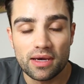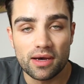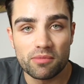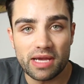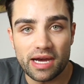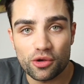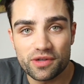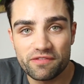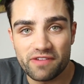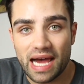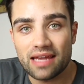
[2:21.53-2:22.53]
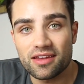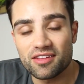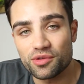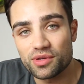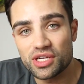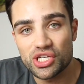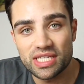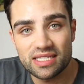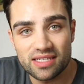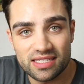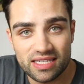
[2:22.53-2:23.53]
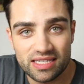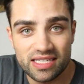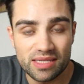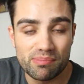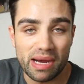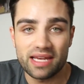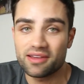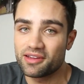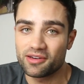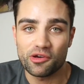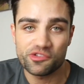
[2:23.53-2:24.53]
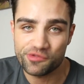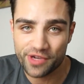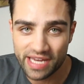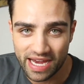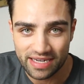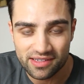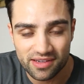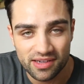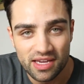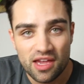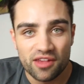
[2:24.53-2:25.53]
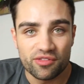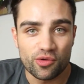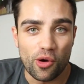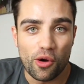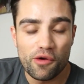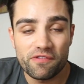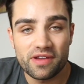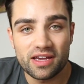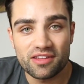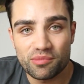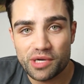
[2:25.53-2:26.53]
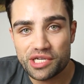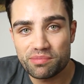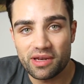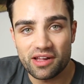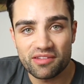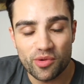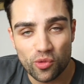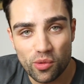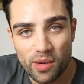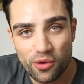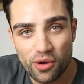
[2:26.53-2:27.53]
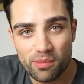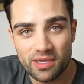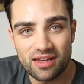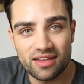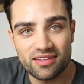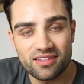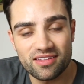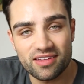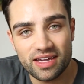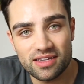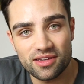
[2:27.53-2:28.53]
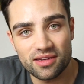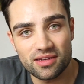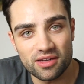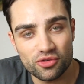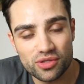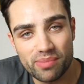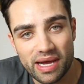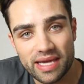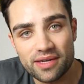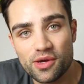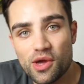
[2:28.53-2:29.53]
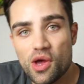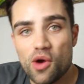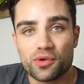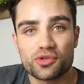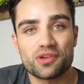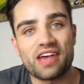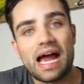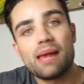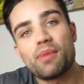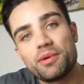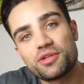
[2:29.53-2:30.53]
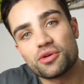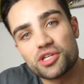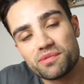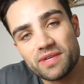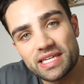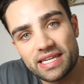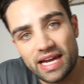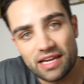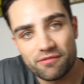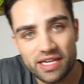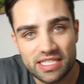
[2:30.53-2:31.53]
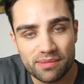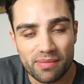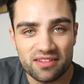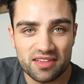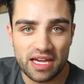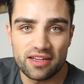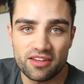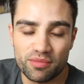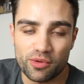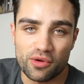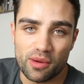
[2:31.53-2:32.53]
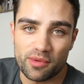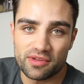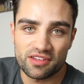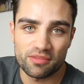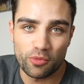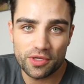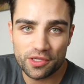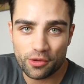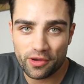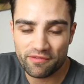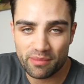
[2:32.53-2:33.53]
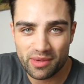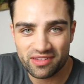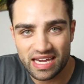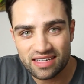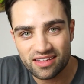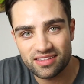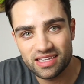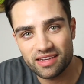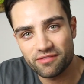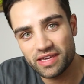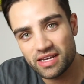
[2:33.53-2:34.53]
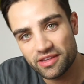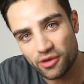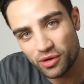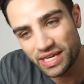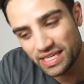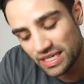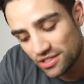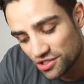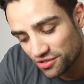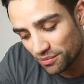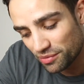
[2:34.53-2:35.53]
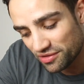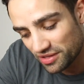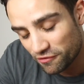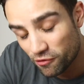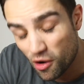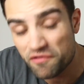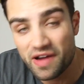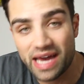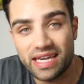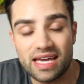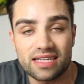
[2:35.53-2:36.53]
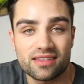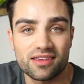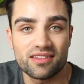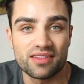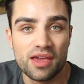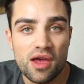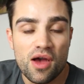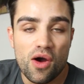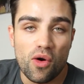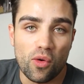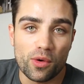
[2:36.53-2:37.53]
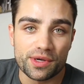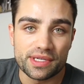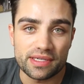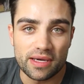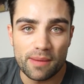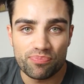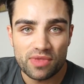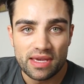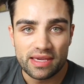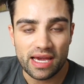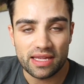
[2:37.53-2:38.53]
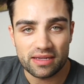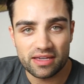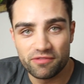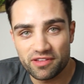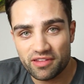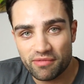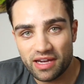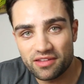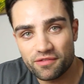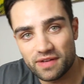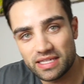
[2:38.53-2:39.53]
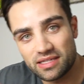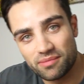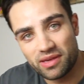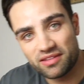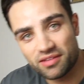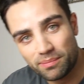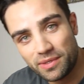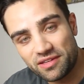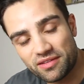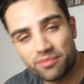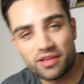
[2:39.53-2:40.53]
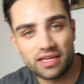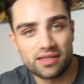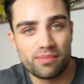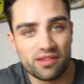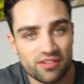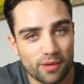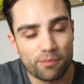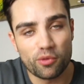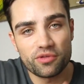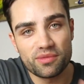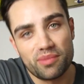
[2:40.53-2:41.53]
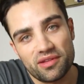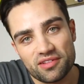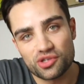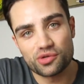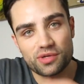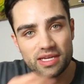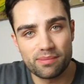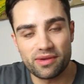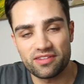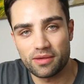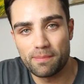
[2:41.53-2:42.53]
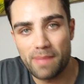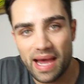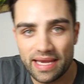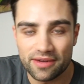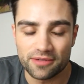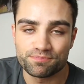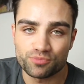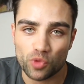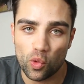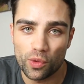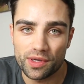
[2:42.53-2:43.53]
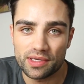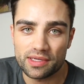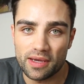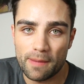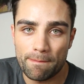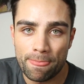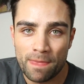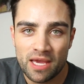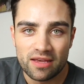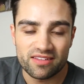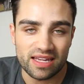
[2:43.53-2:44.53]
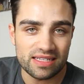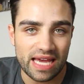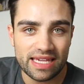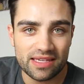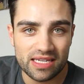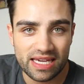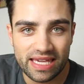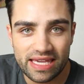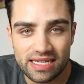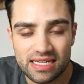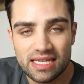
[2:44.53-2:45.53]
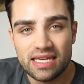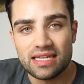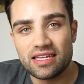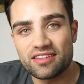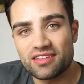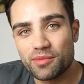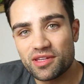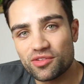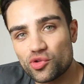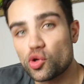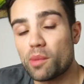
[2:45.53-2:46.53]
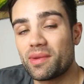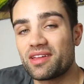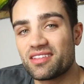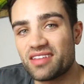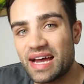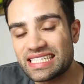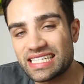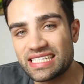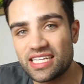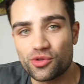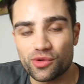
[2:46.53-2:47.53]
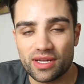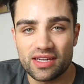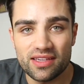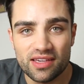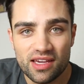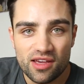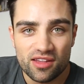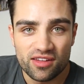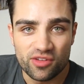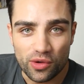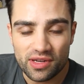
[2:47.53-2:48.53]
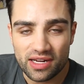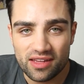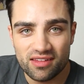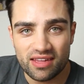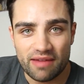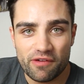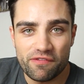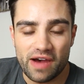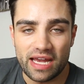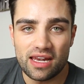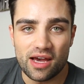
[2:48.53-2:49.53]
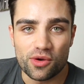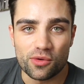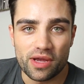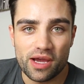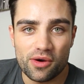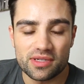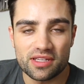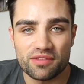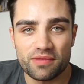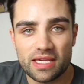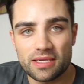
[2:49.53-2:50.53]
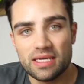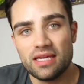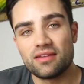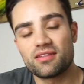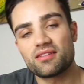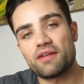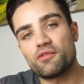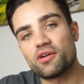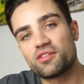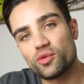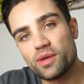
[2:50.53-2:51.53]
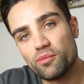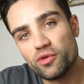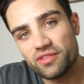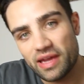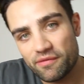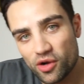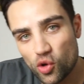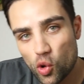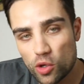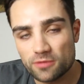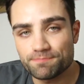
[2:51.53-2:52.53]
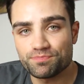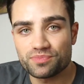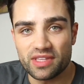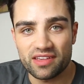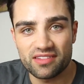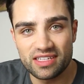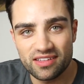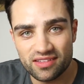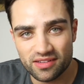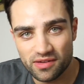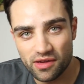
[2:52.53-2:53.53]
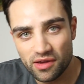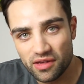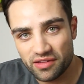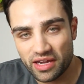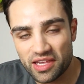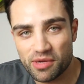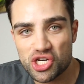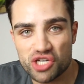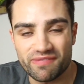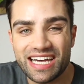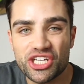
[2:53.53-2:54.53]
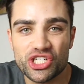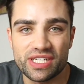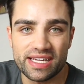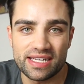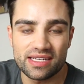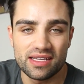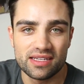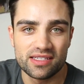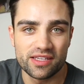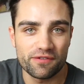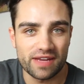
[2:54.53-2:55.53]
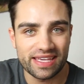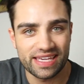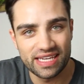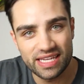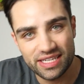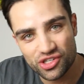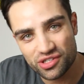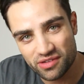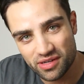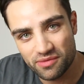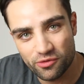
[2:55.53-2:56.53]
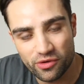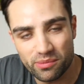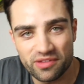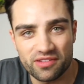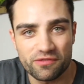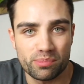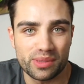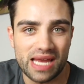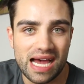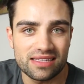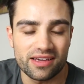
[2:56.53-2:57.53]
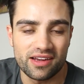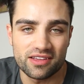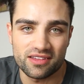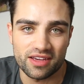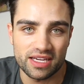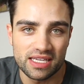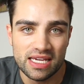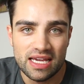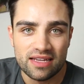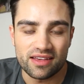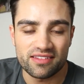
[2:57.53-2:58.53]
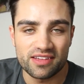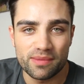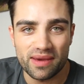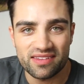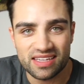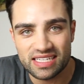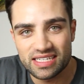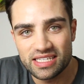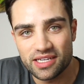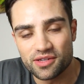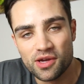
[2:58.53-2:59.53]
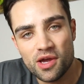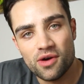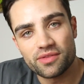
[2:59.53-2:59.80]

Ähm, Gerade auch die Waden ist so eine Geschichte. Ich trainiere die Beine genauso wie jeder andere, sogar häufiger zum Beispiel als mein Oberkörper die letzte Zeit, also auch die Beine. Und trotz allem habe ich dort Schwierigkeiten, wirklich die Masse reinzubekommen. Und das möchte ich euch einfach mal sagen, dass jeder wirklich auch genetisch so ein bisschen vorveranlagt ist und ähm, ja, gewisserweise vielleicht den besseren Bizeps hat, die bessere Brust, die besseren Schulter, die besseren Beine. Und ähm, es hat eigentlich in der Regel nichts damit zu tun, ob man das jetzt hart trainiert oder nicht, sondern es ist einfach Veranlagung. Ja? Und deswegen ist es einfach so, ihr müsst einfach gucken, dass ihr diese sage ich mal, Schwachstellen, die ihr vielleicht genetisch, äh, wo ein bisschen benachteiligt seid, dass ihr die besser trainiert.